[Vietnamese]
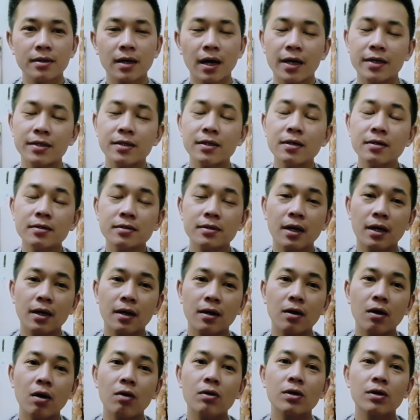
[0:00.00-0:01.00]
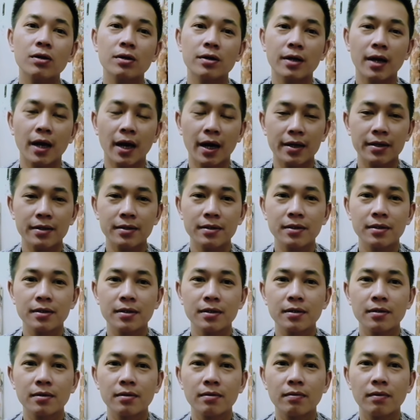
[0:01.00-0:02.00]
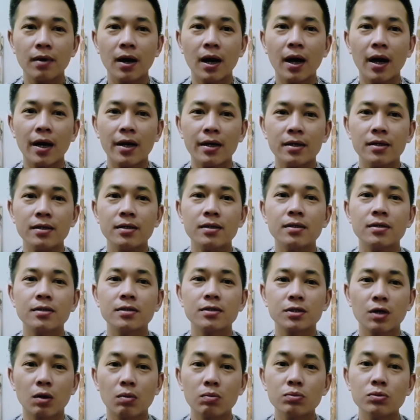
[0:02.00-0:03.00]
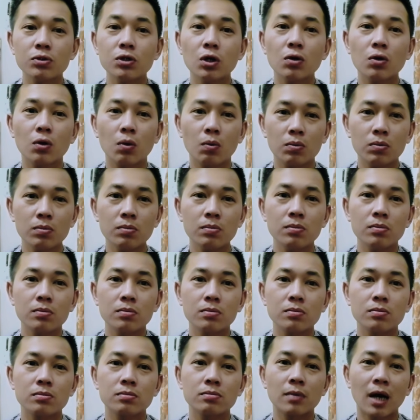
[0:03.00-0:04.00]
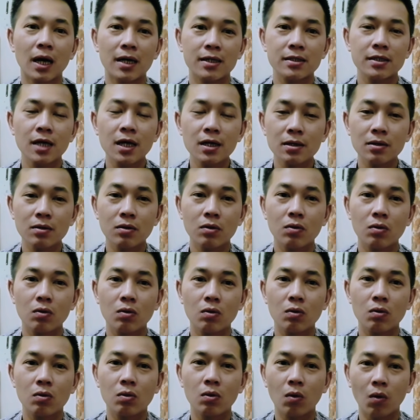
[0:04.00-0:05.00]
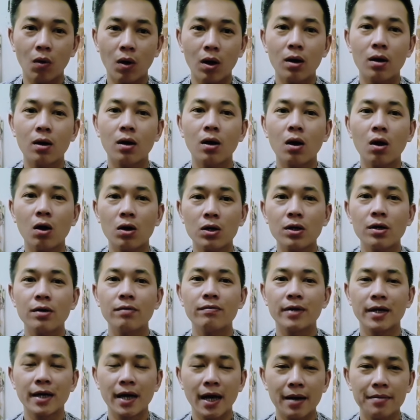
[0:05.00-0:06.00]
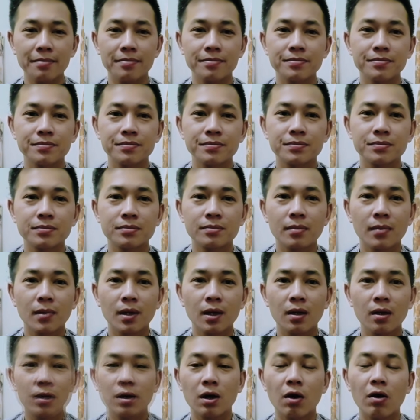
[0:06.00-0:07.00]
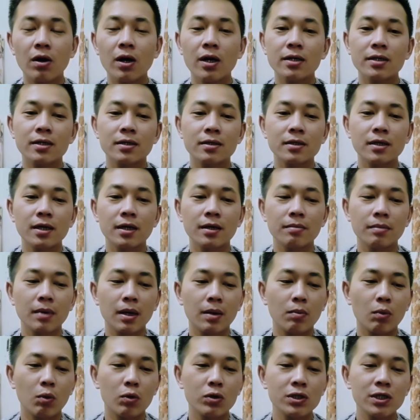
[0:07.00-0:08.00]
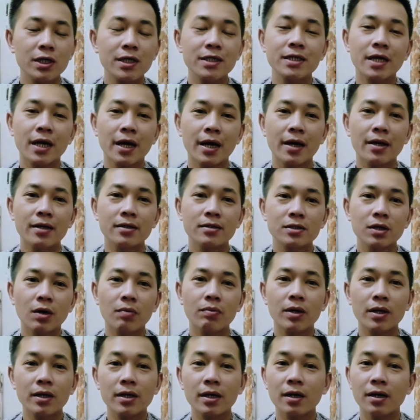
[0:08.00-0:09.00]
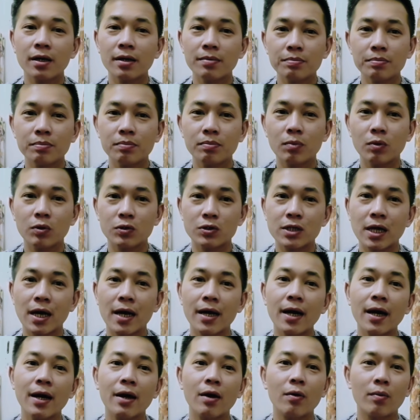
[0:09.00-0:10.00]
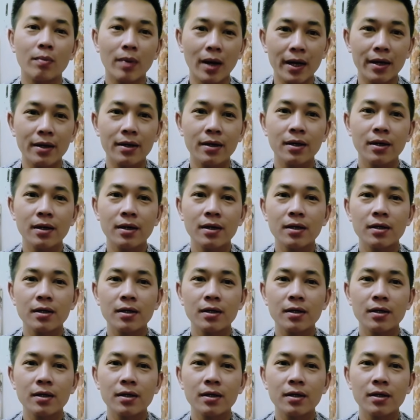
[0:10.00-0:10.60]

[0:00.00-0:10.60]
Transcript: Hãy thức tỉnh con người lại và hãy sống cho đúng bản chất của con người Việt Nam. Đó là những gì mình muốn chia sẻ trong cái clip buổi sáng ngày hôm nay.